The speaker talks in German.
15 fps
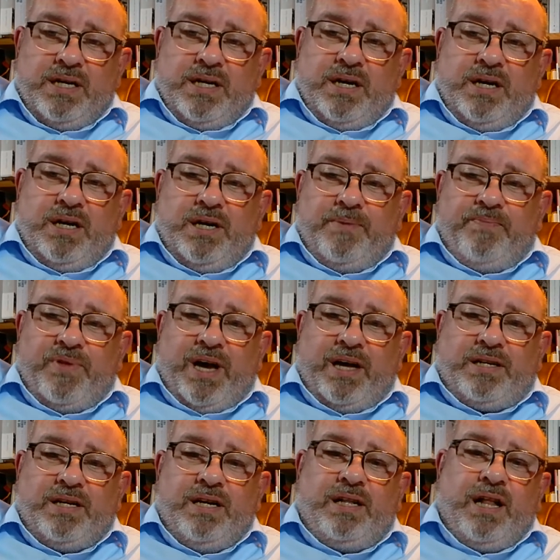ähm,
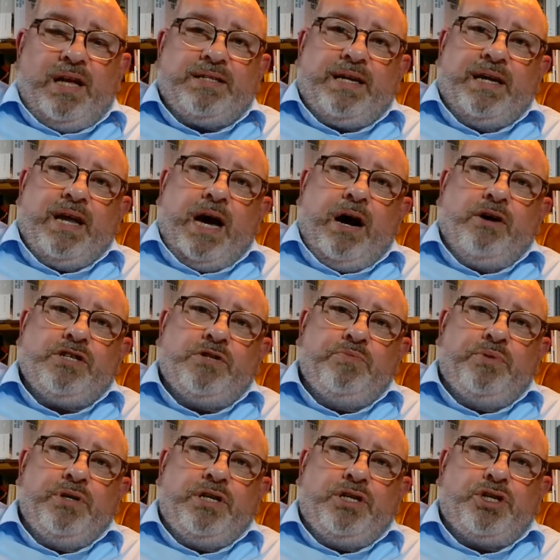hatte Hitler seine
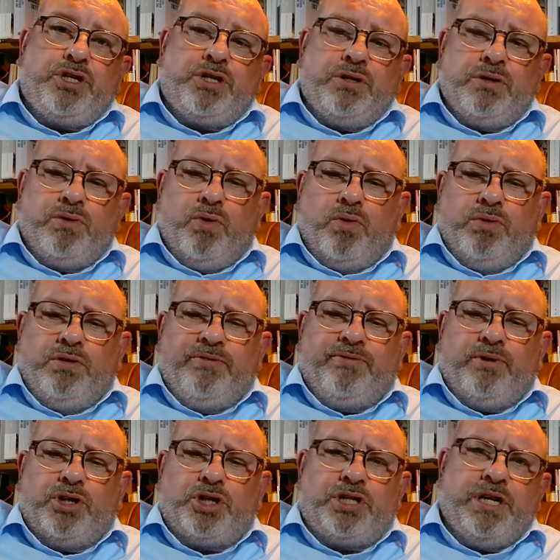außenpolitischen
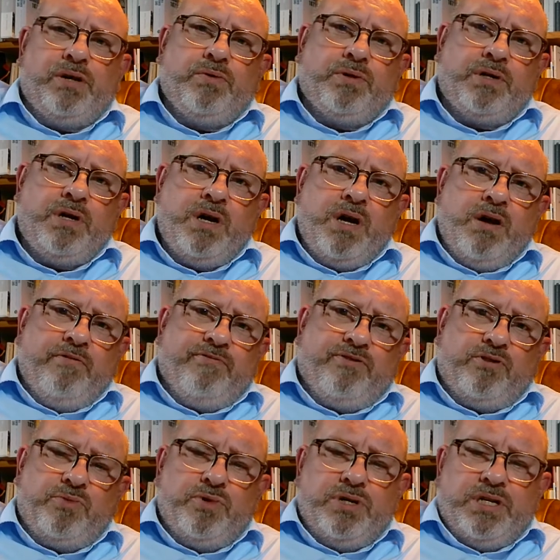Grundvorstellungen
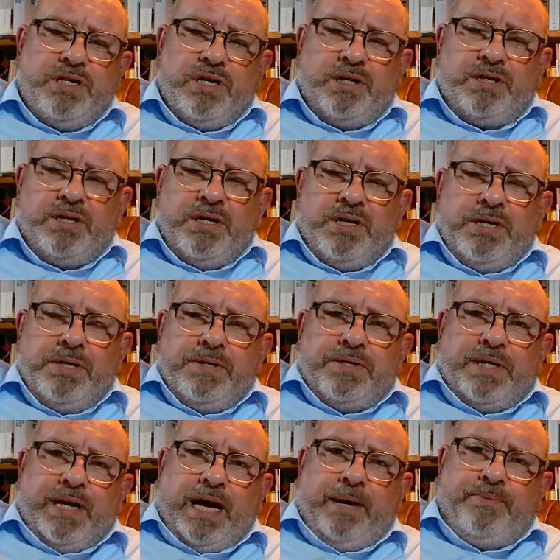formuliert.
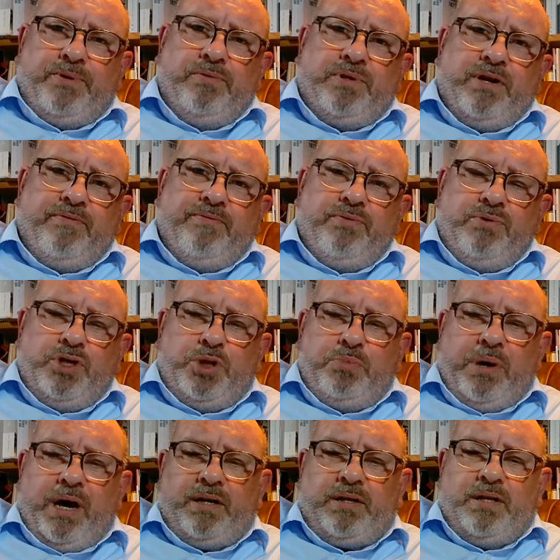Sein absoluter
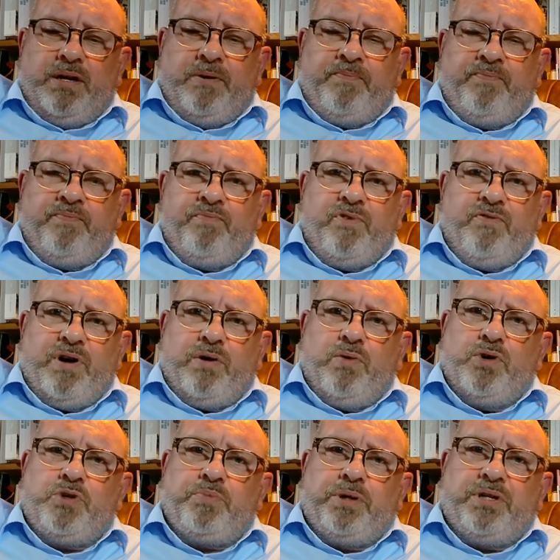Wunschpartner war
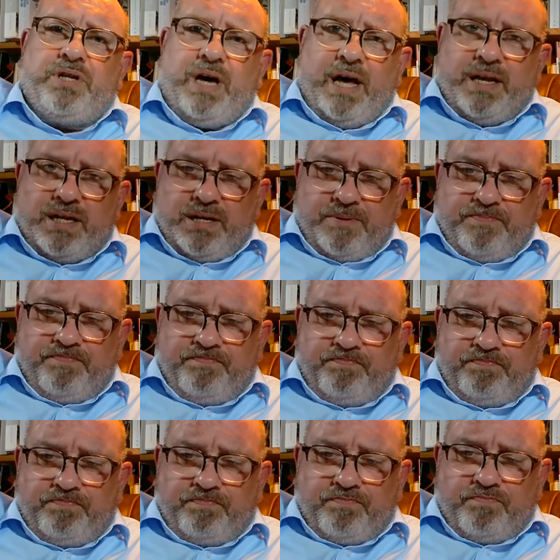Großbritannien.
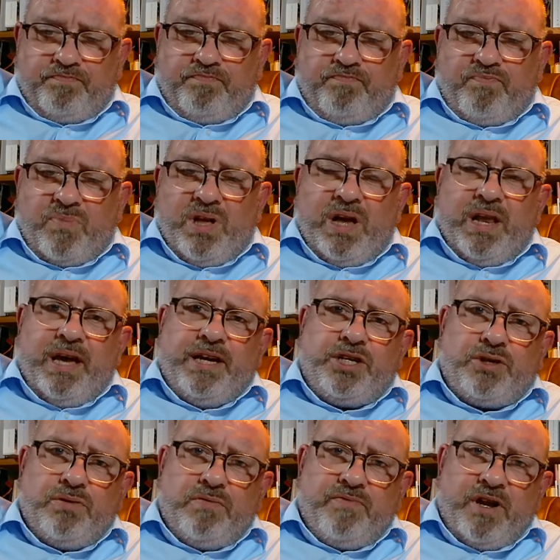Allein
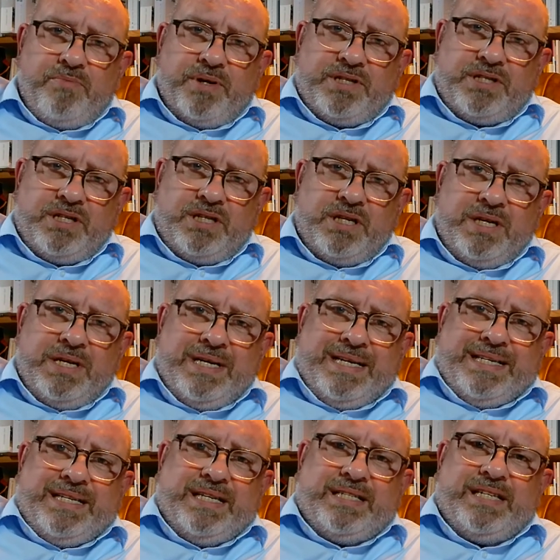schon, weil man sich
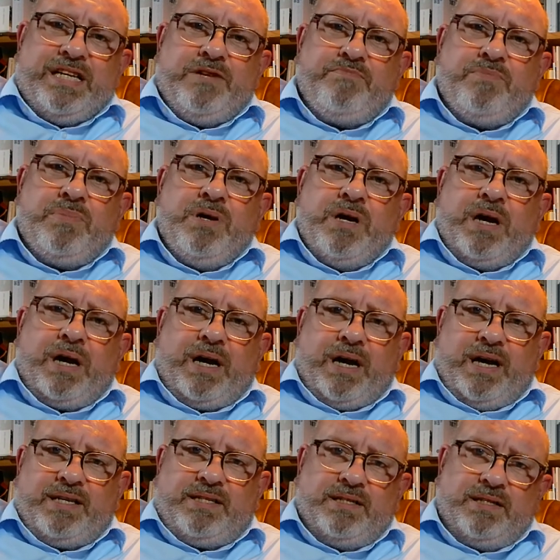derselben
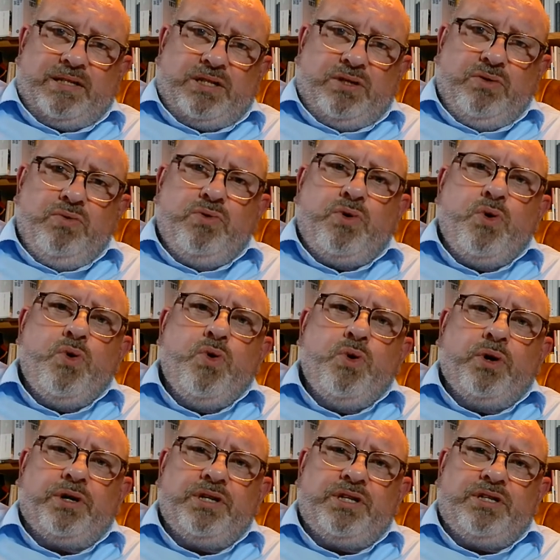Rasse
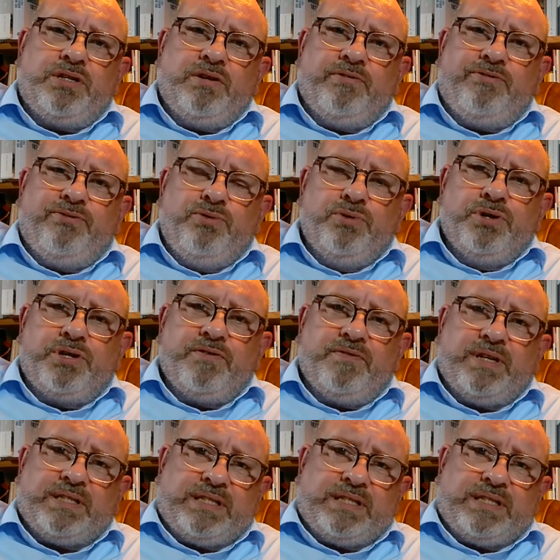zugehörig fühlte, was